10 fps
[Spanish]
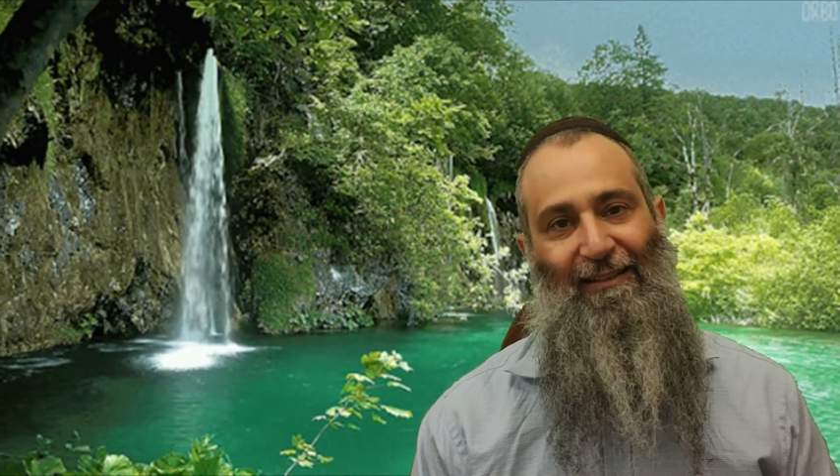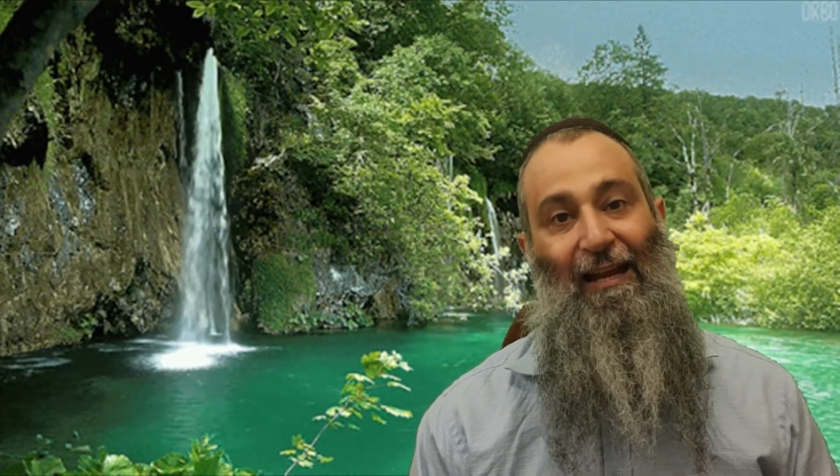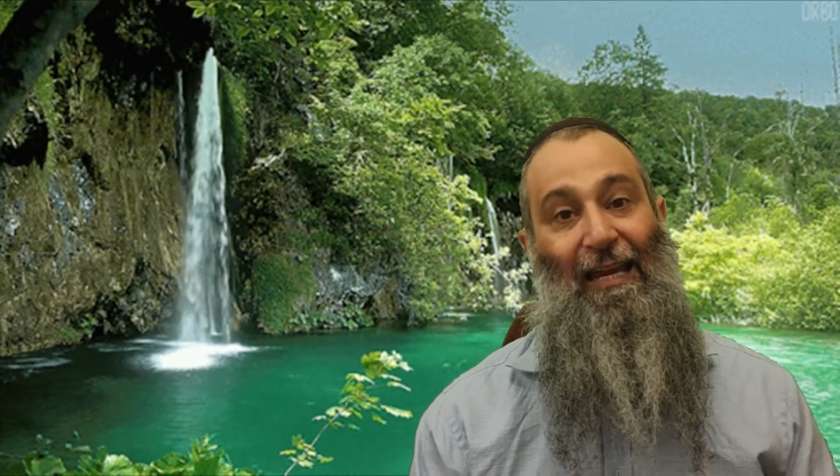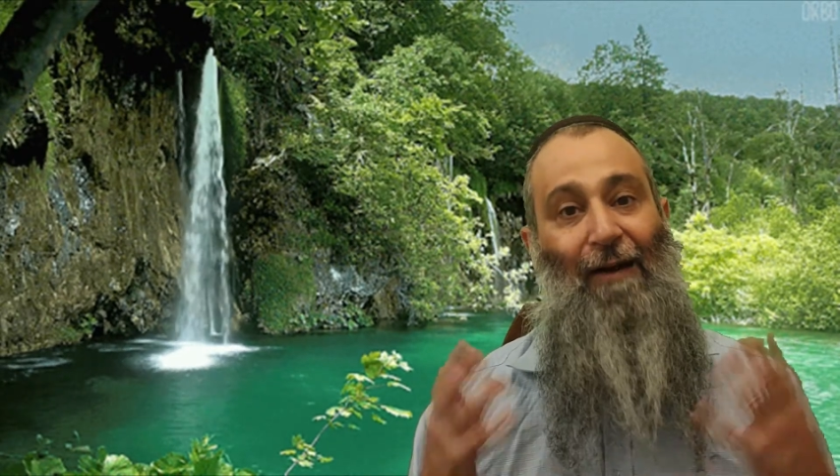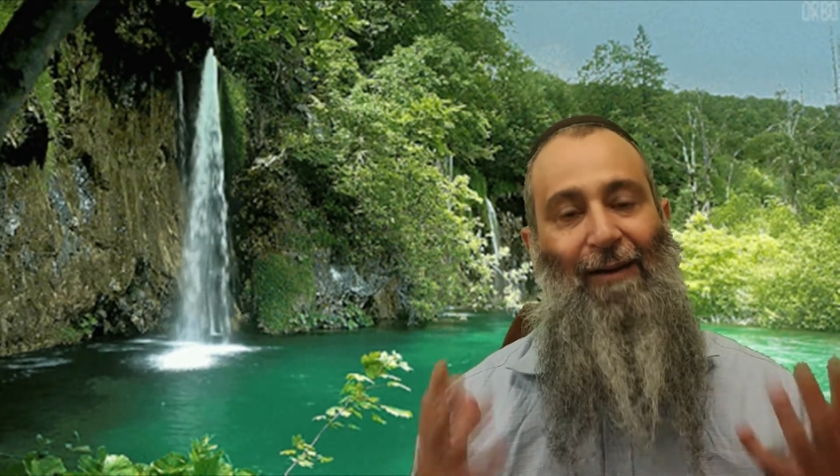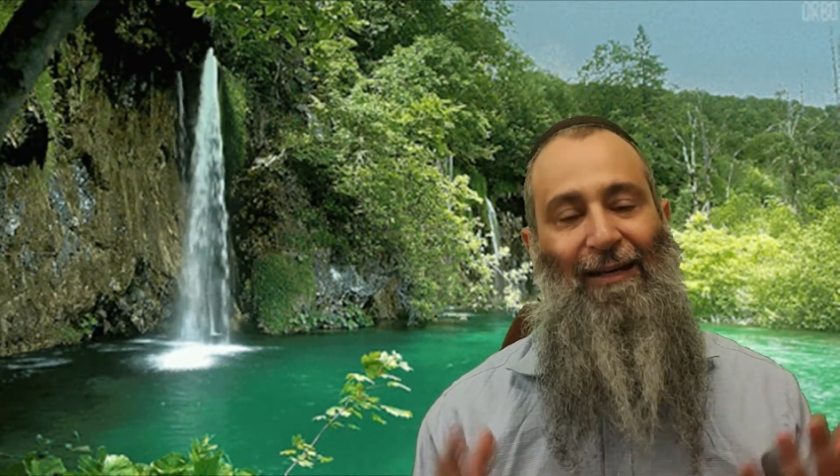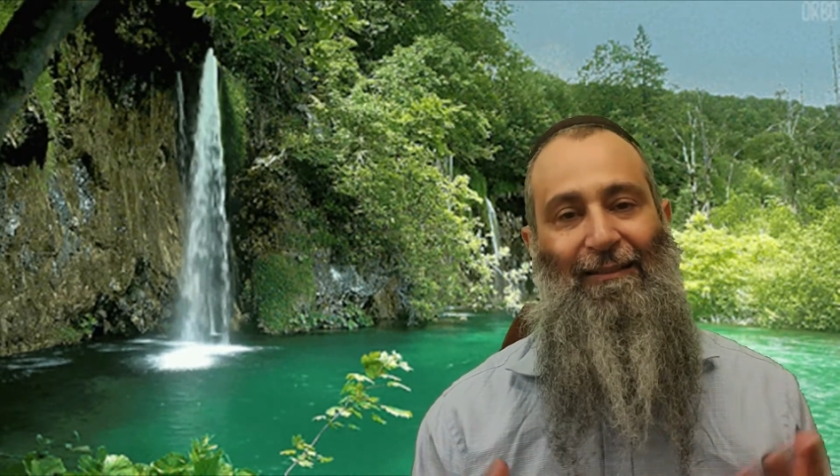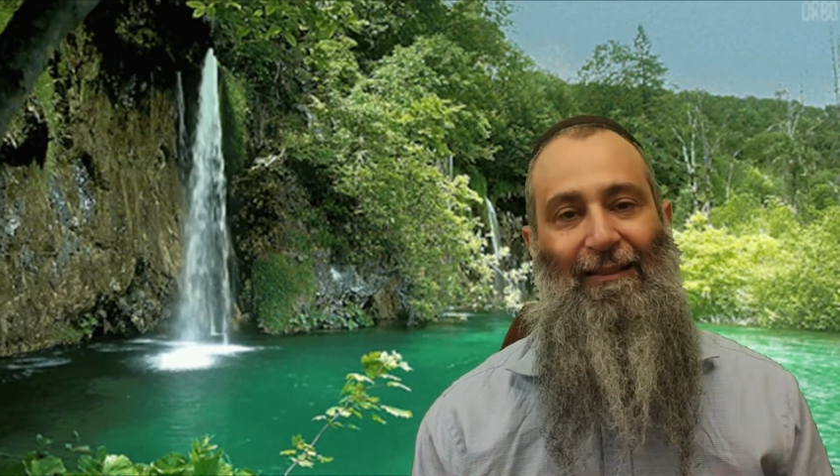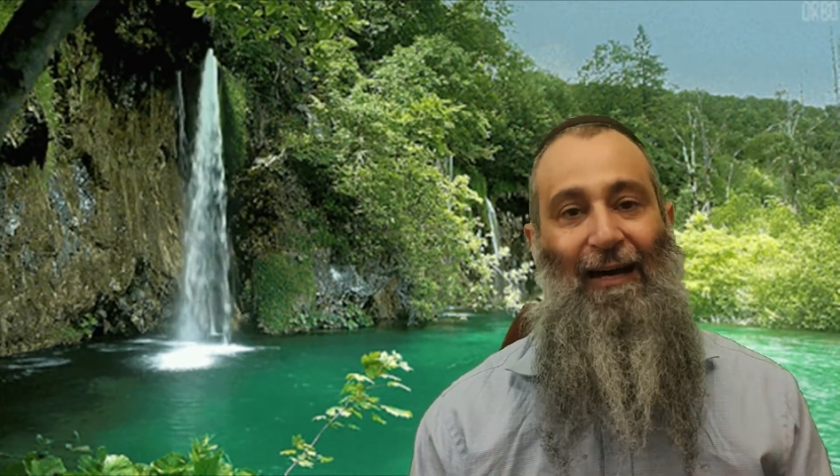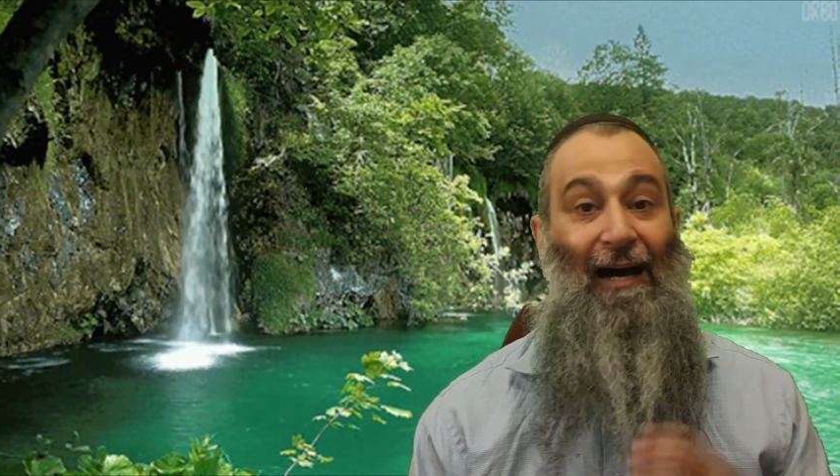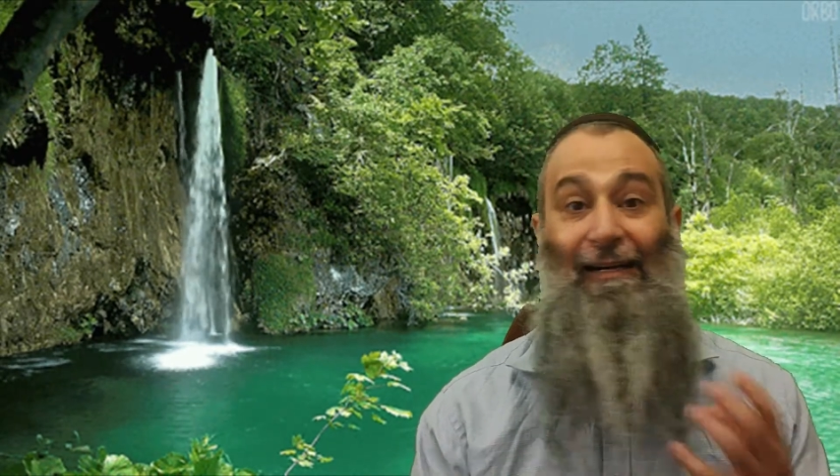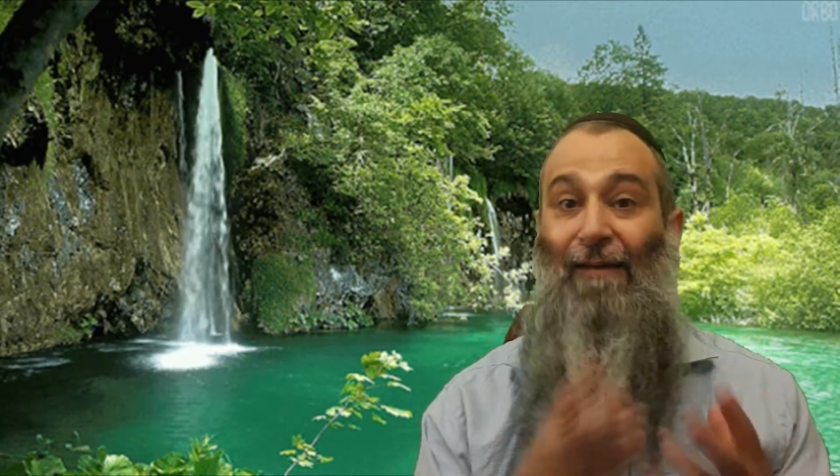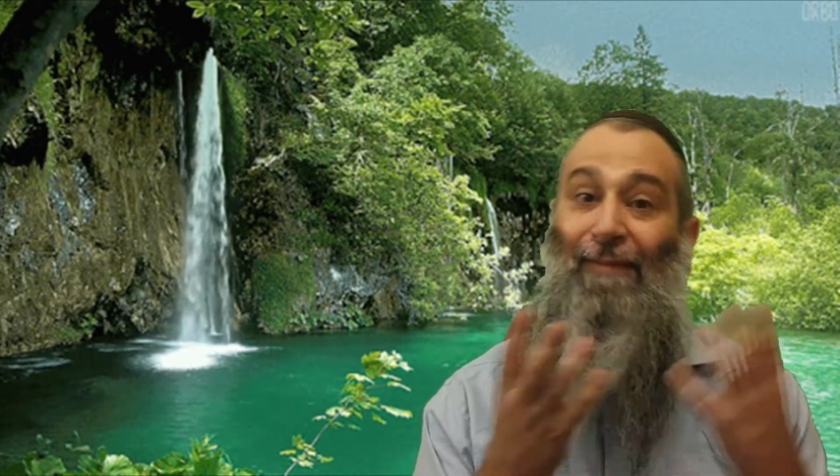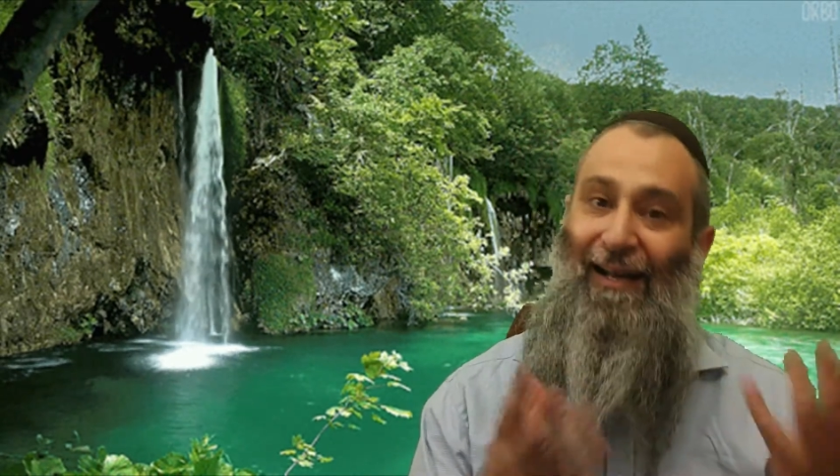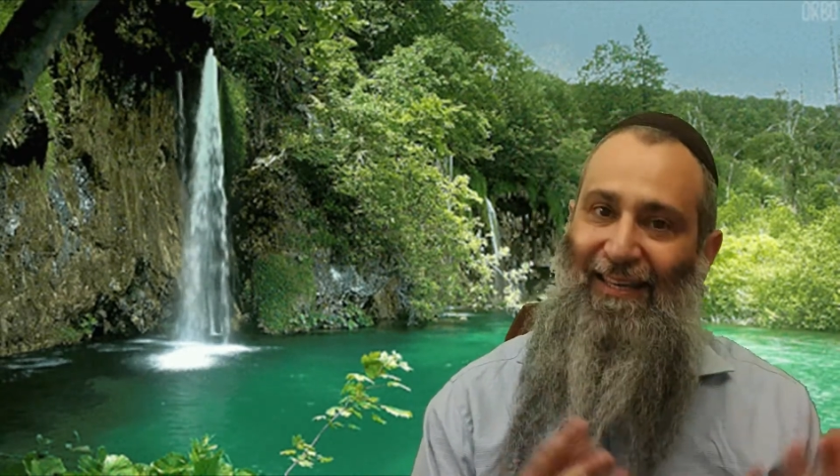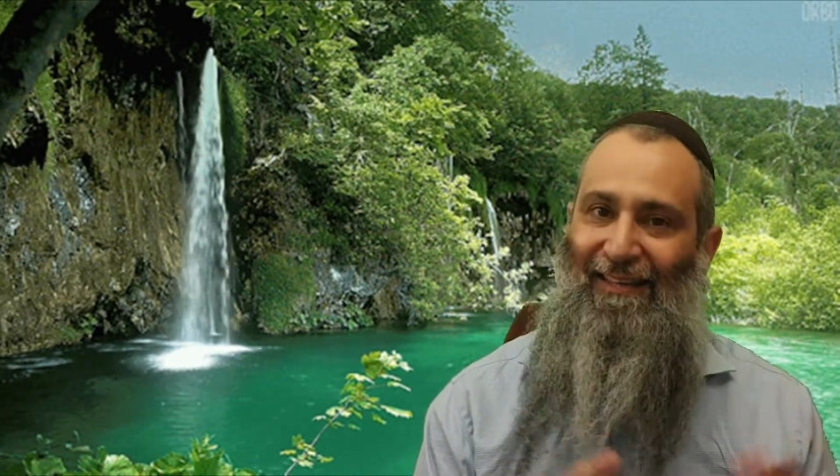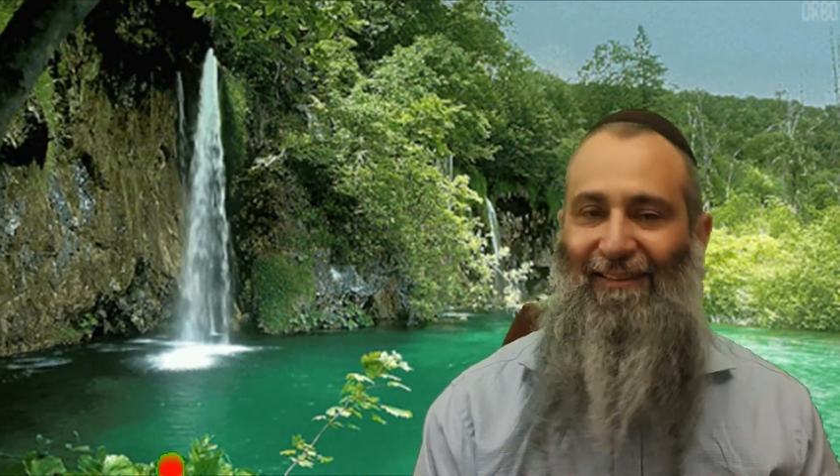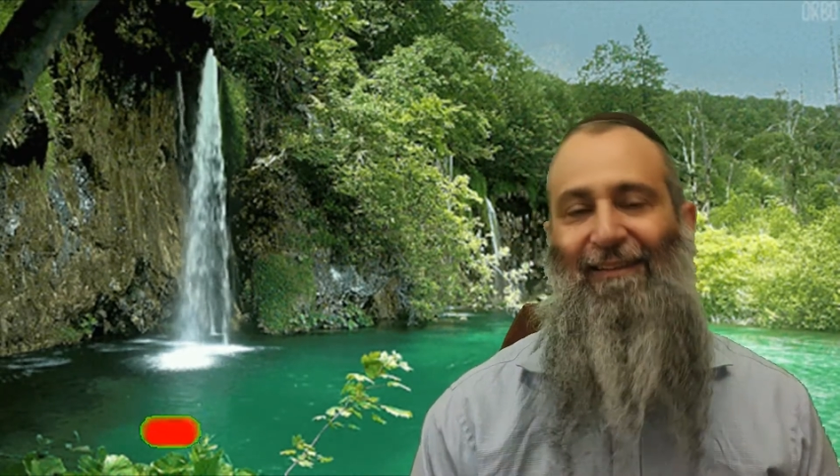Laban Aramaí,